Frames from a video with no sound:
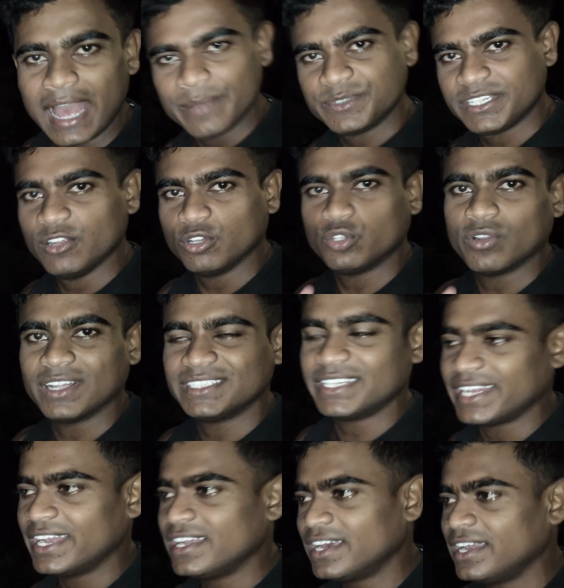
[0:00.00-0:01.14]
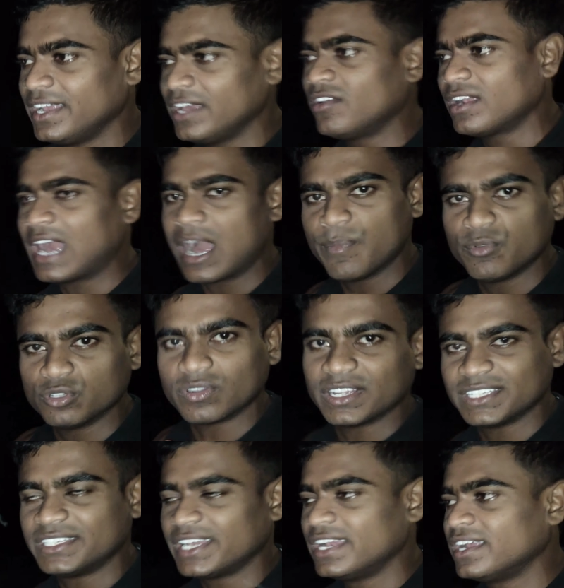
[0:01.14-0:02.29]
हेमस्ट्रिंग को थोड़ा सा ट्रेन करेंगे और काप को
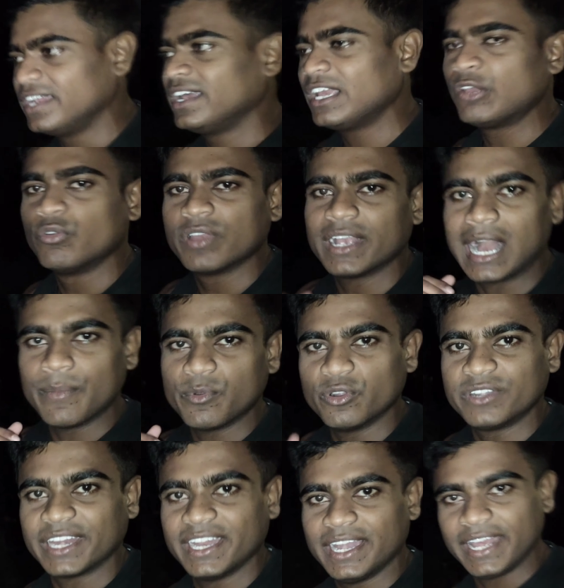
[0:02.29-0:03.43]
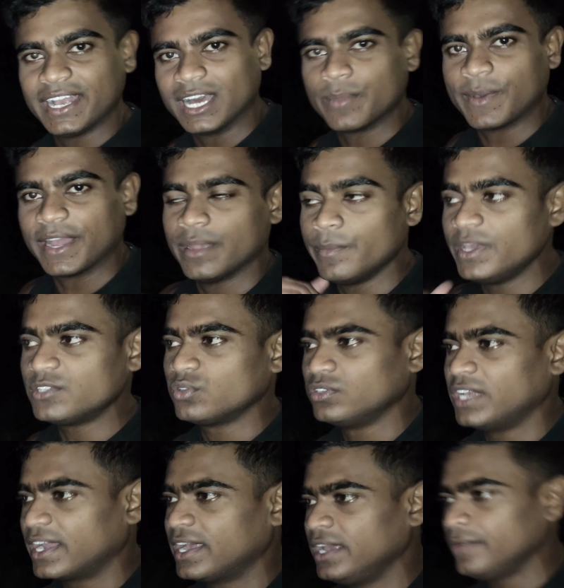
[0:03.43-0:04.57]
थोड़ा सा ट्रेन करेंगे क्योंकि काप को ट्रेन नहीं कर पा रहे हैं मिस हो
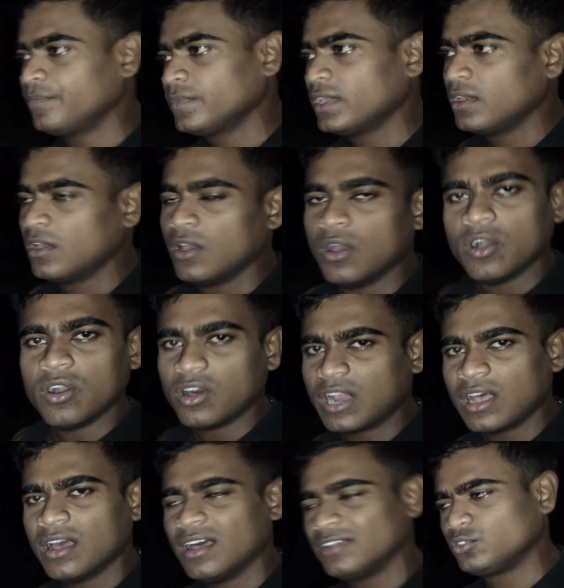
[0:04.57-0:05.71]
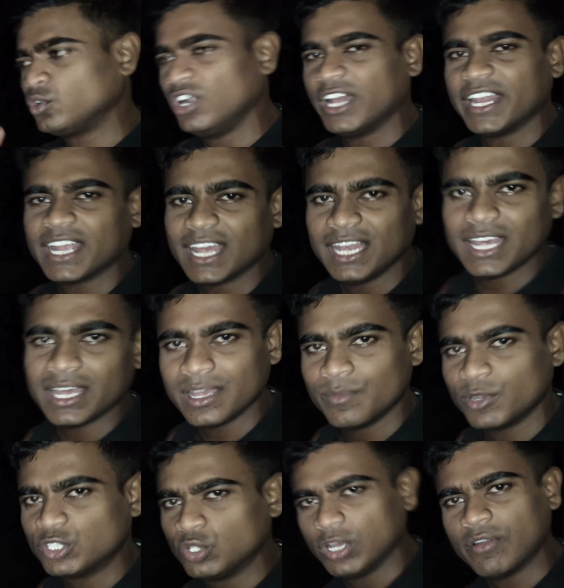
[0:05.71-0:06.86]
जा रहा है और शोल्डर के लिए
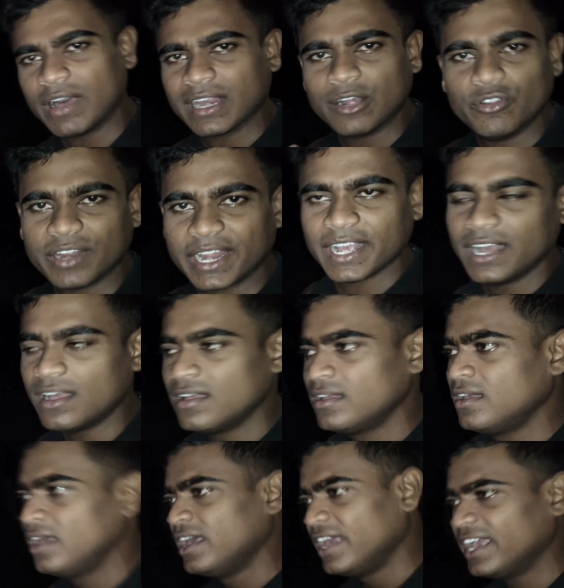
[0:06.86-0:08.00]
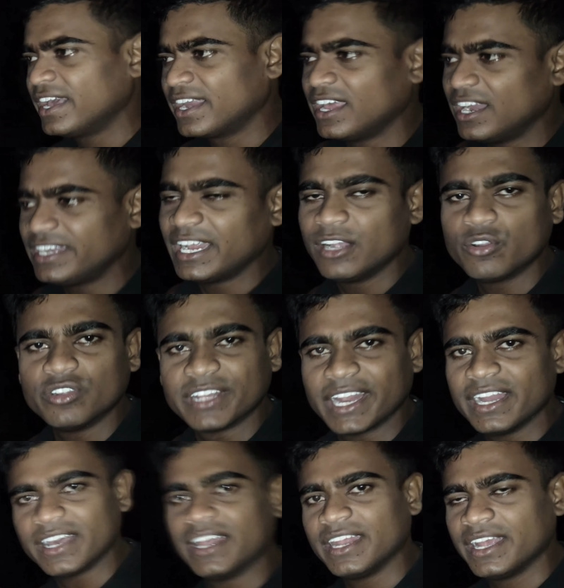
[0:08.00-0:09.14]
बस दो ही वर्कआउट रहेगा एक रेयर डेल्ट को
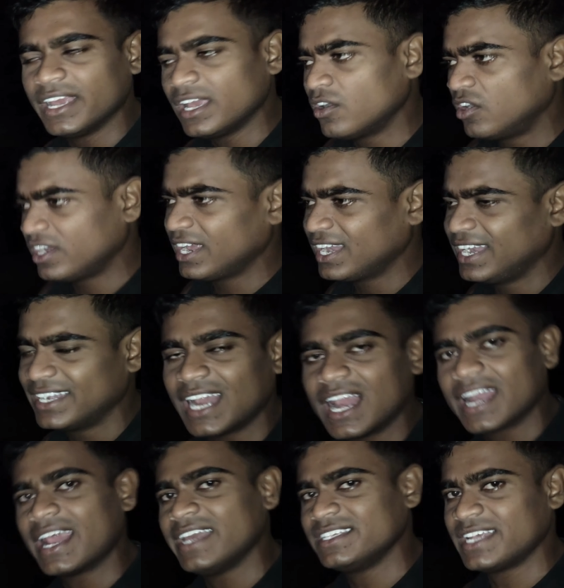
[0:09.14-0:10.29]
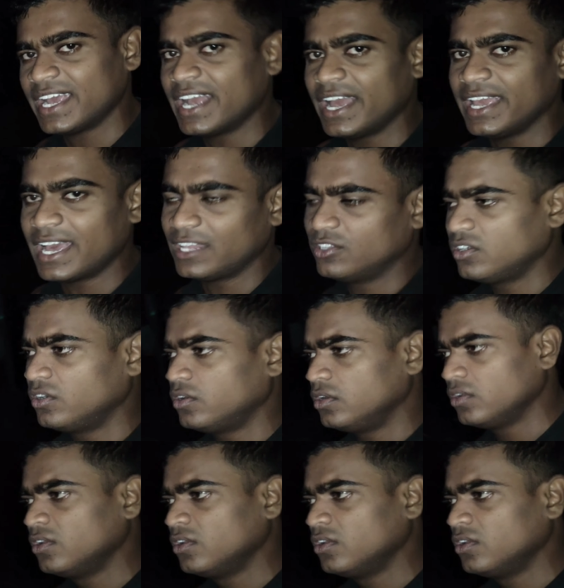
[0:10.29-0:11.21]
ट्रेन करेंगे और एक लेटरल राइज रहेगा या दो